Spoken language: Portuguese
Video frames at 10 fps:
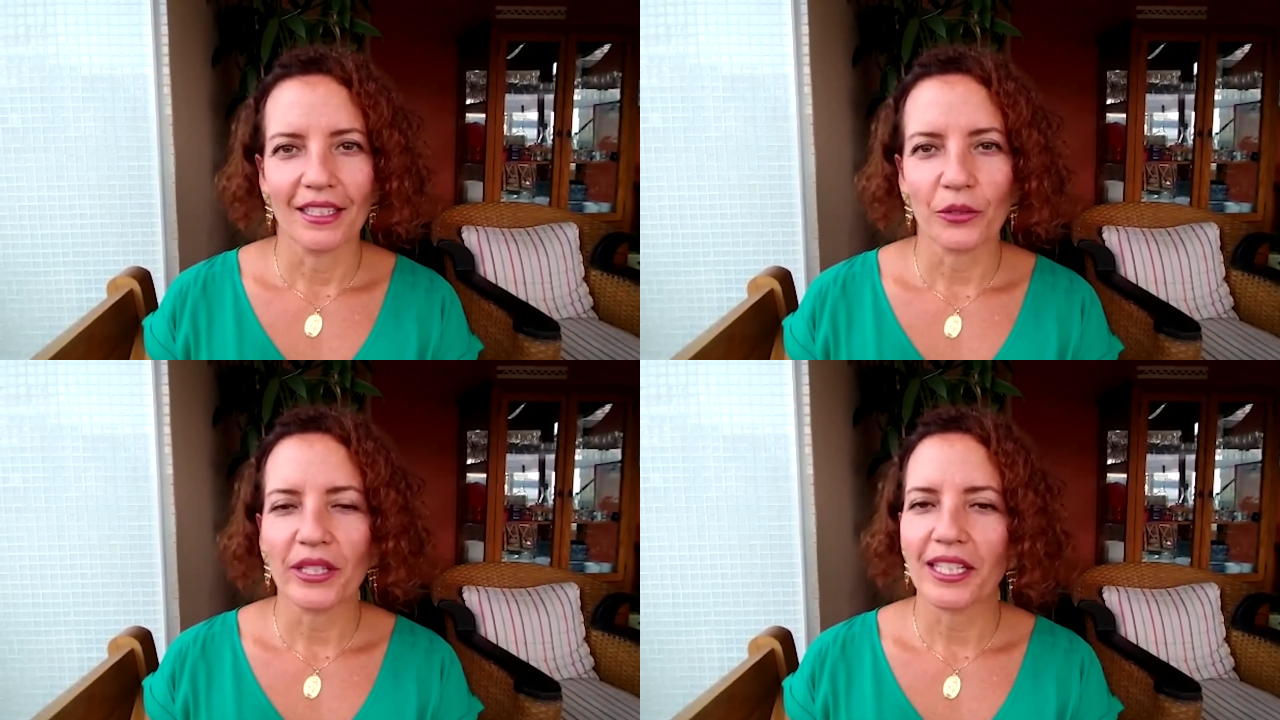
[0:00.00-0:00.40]

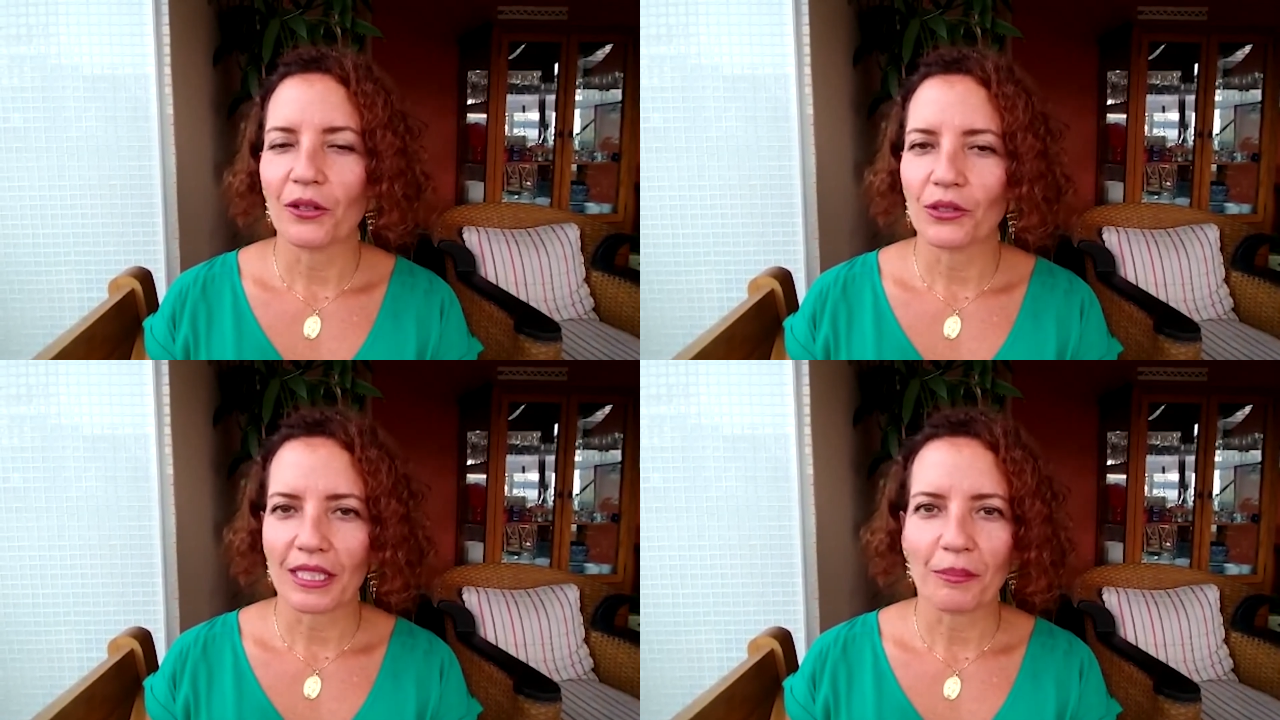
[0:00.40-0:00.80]
e eu queria
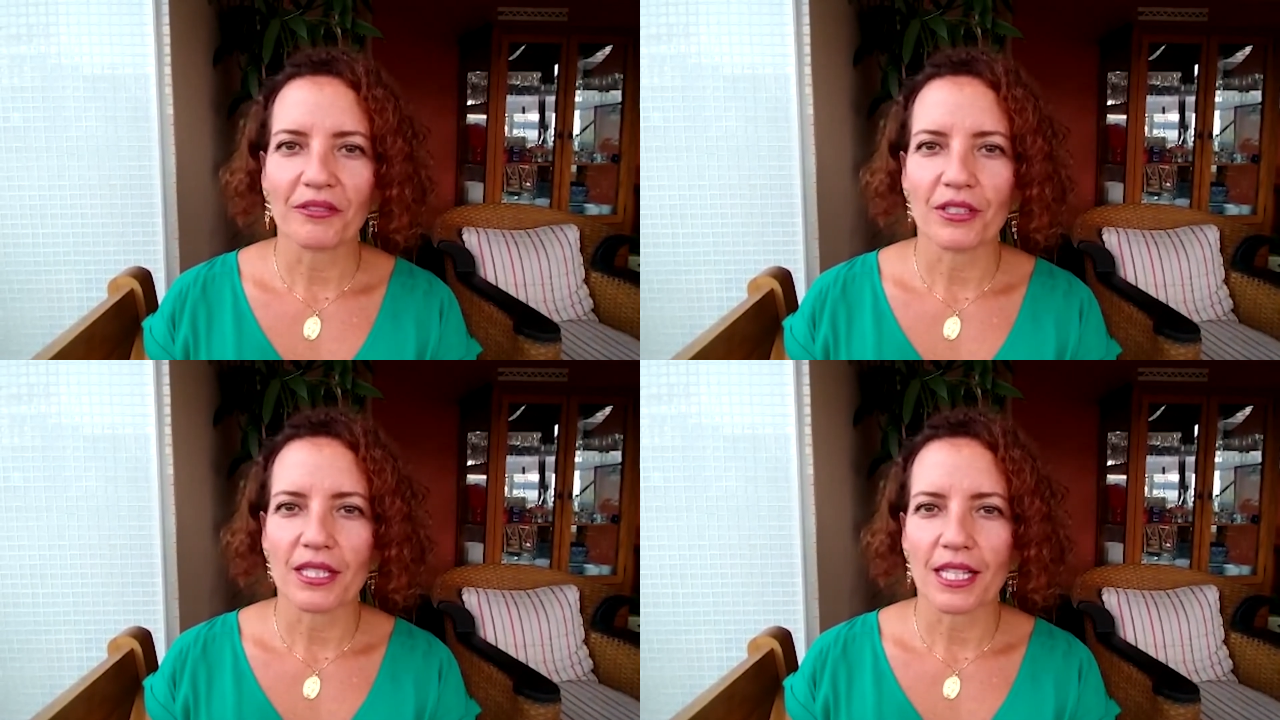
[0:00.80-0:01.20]
contar
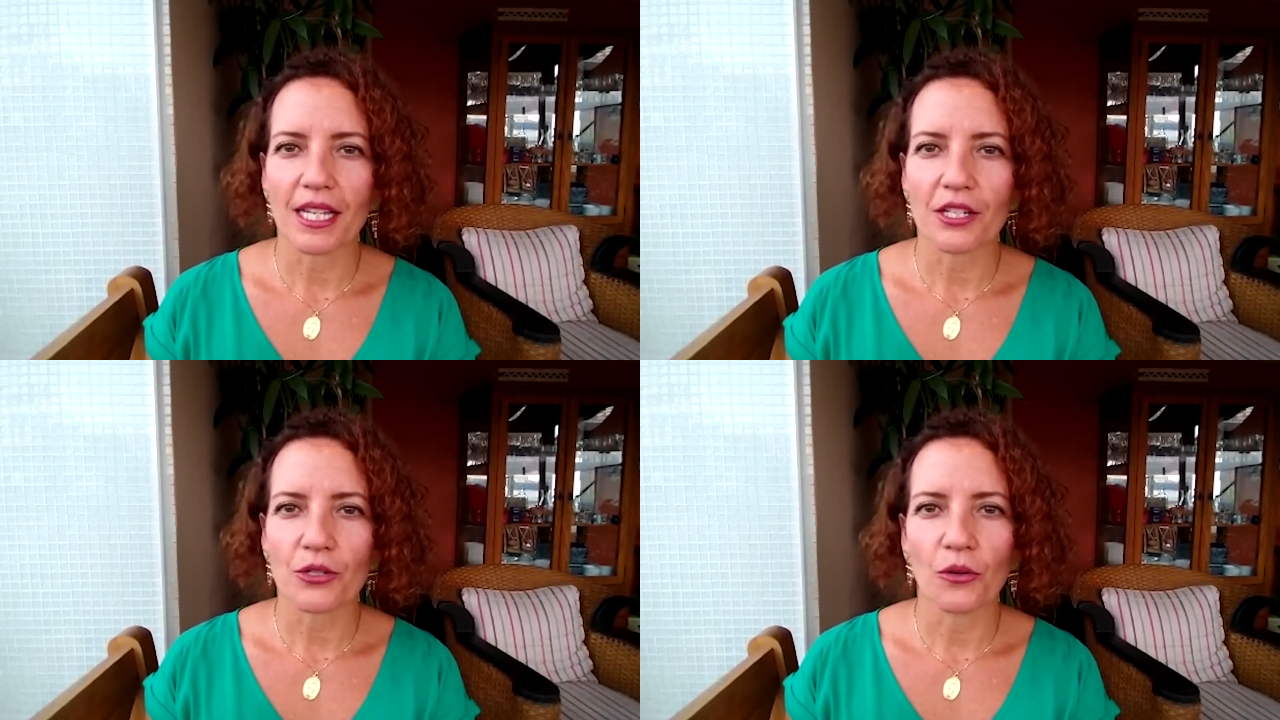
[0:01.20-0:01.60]
para
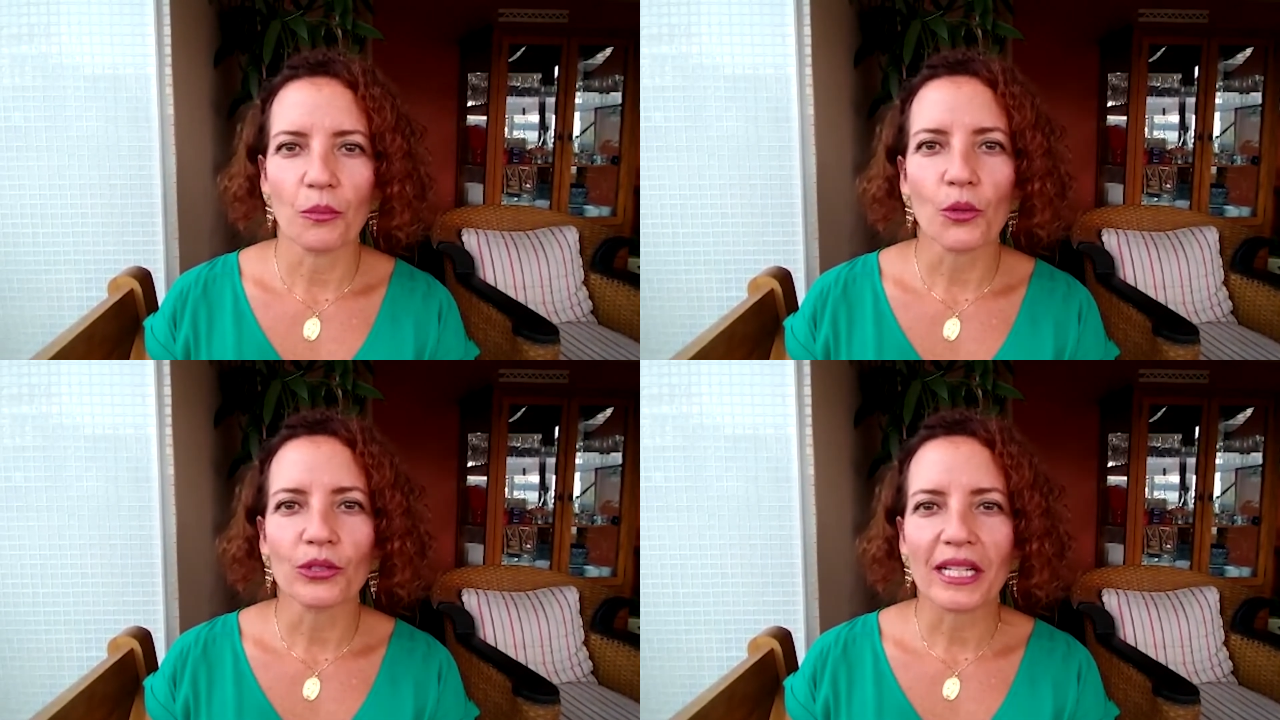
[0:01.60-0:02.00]
vocês um
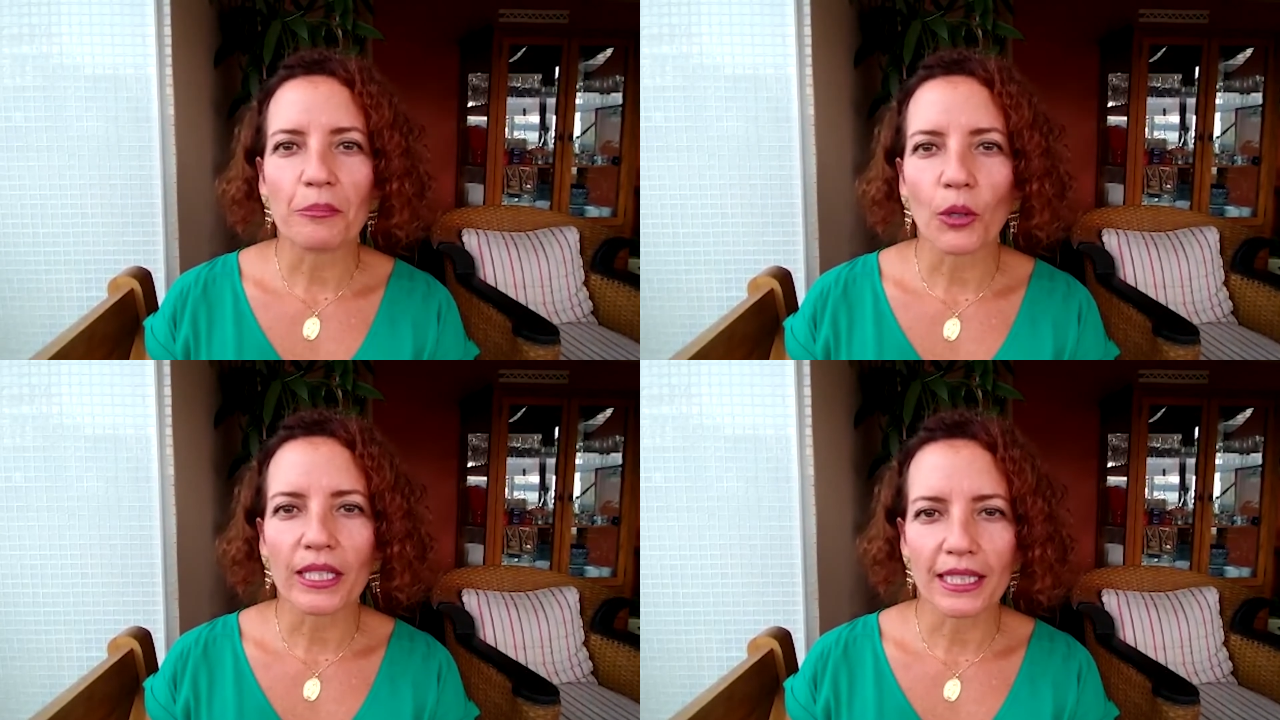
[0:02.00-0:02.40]
pouco da
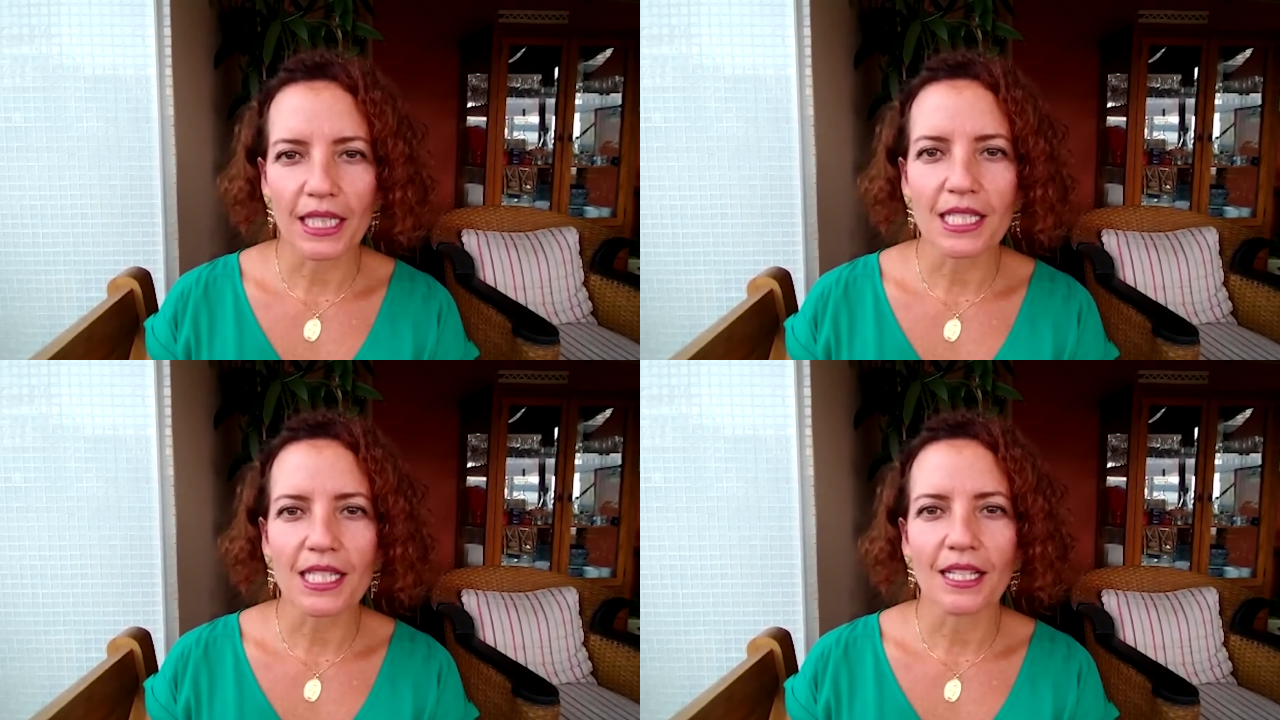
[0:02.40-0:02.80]

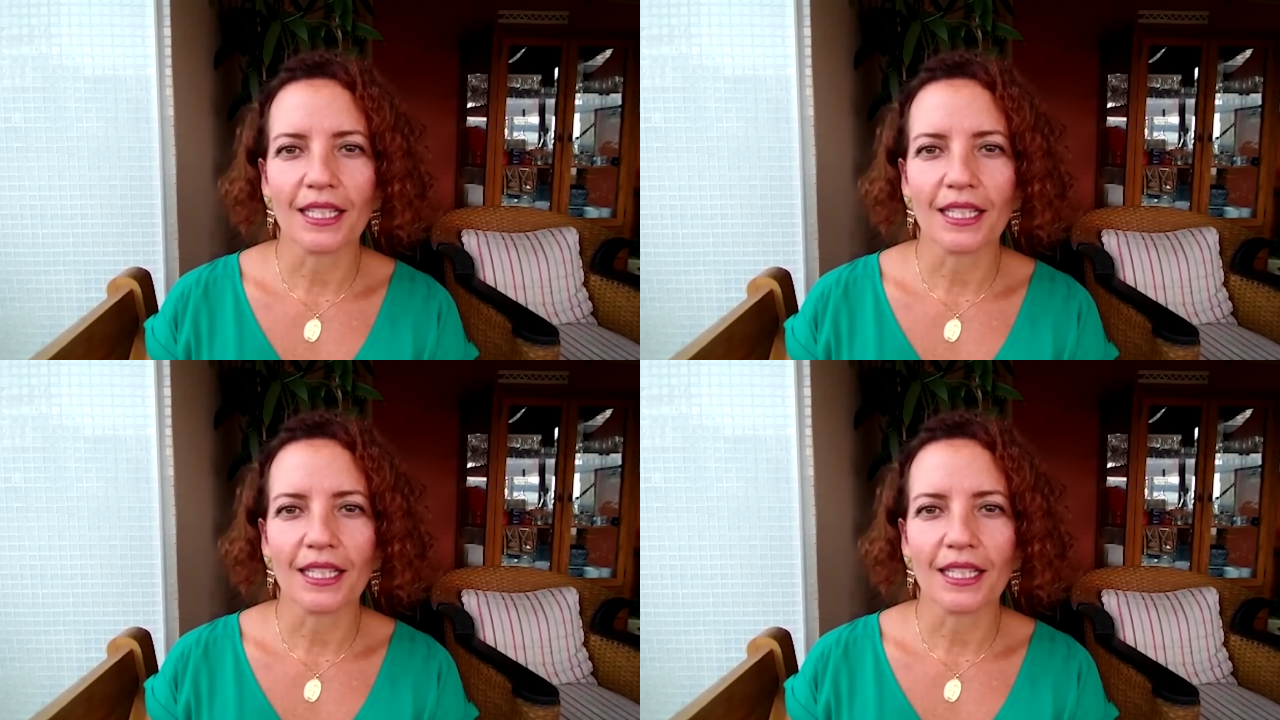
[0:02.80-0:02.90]
importância